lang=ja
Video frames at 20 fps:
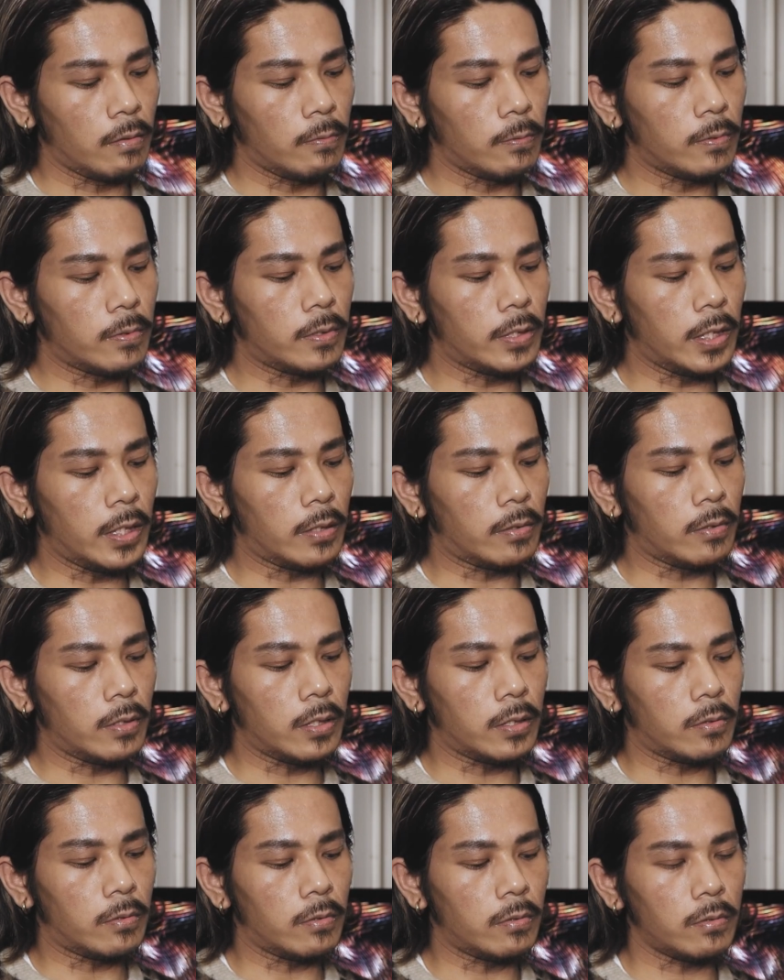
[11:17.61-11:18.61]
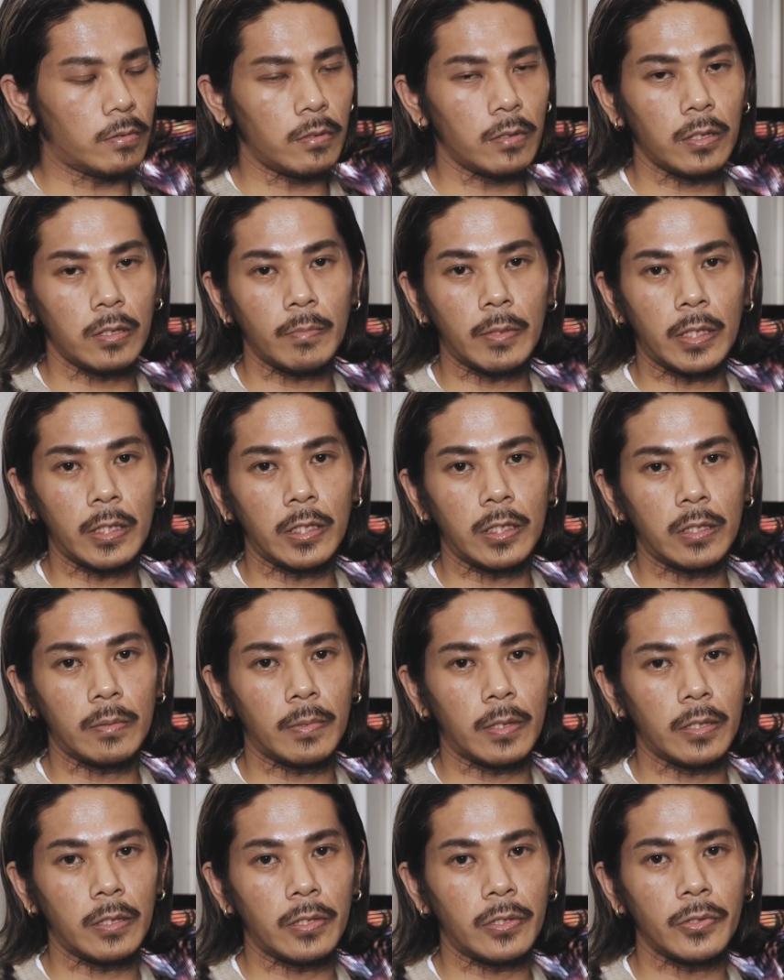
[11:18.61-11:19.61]
もうねとりあえず本当に今一
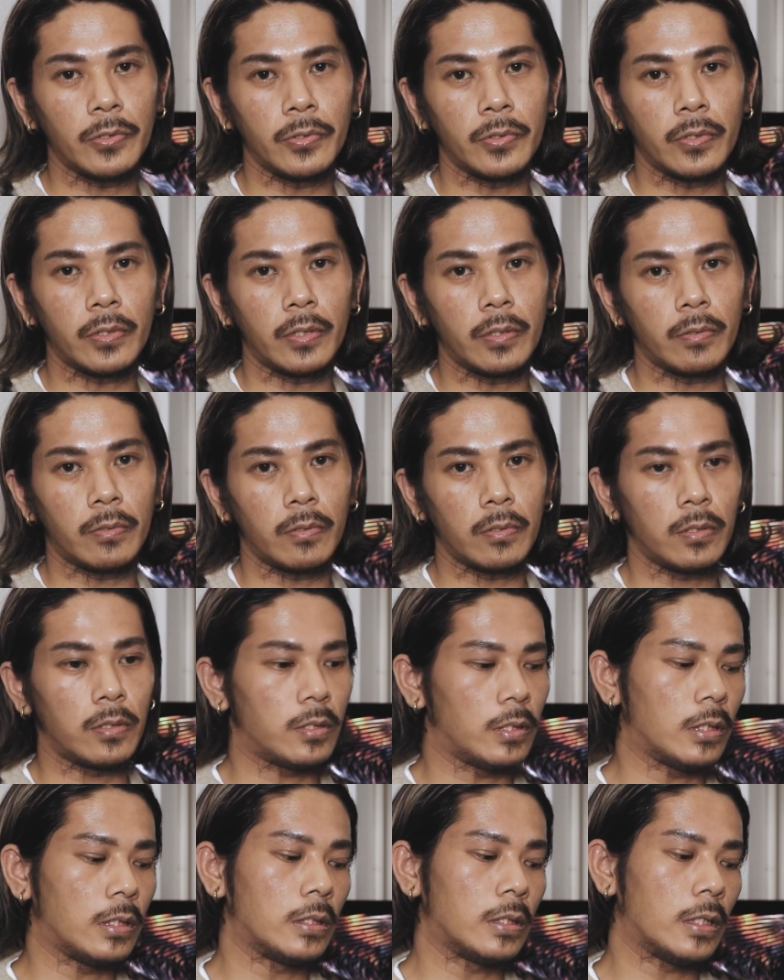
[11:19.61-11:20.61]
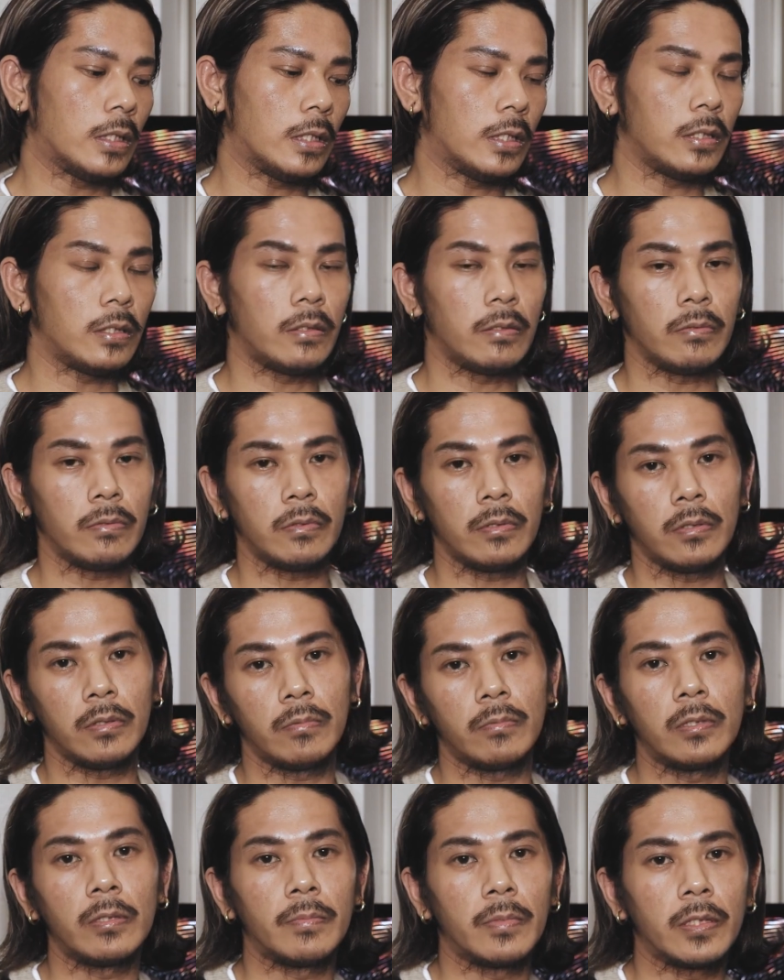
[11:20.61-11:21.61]
番勢いに乗ってる堀市さんかなっていうふうに
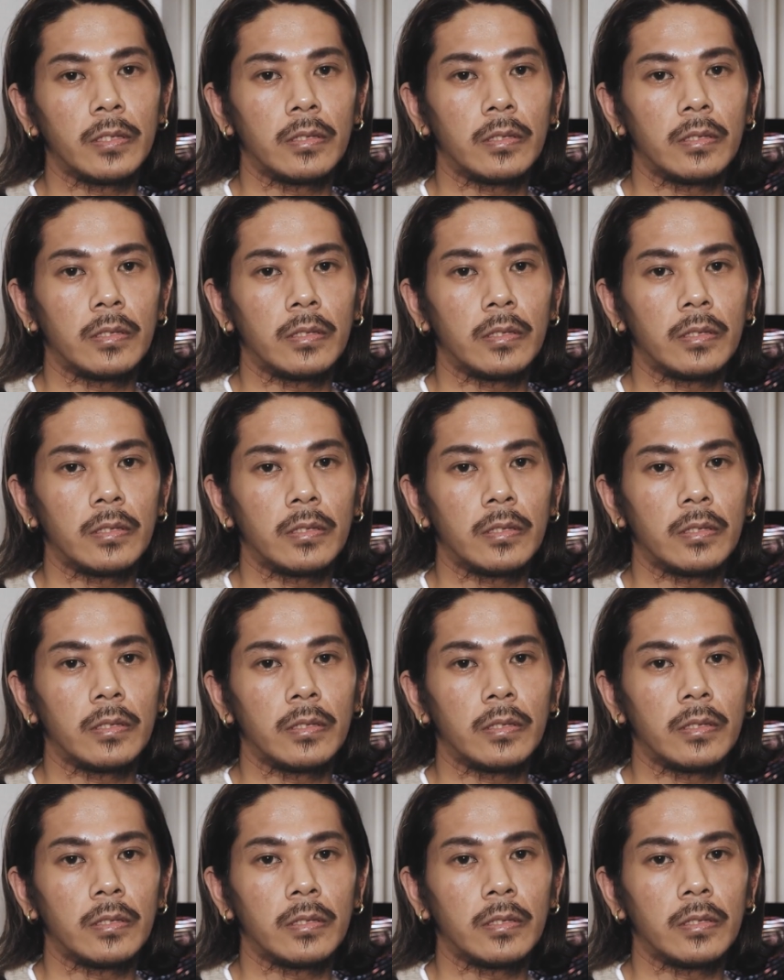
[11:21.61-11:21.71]
思いま